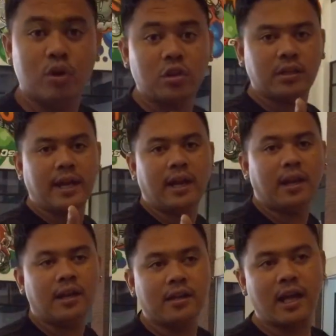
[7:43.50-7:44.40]
Motor
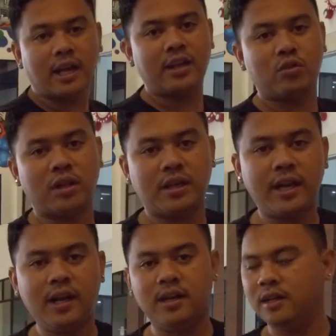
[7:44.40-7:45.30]
trail. Kalian suka
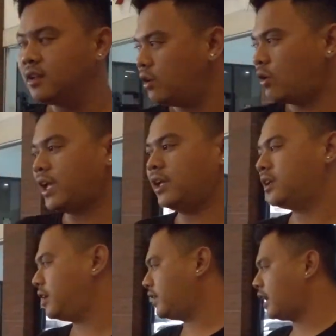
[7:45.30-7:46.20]
trail? Oke, okay,
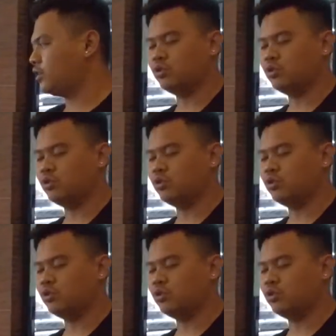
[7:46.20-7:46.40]
kita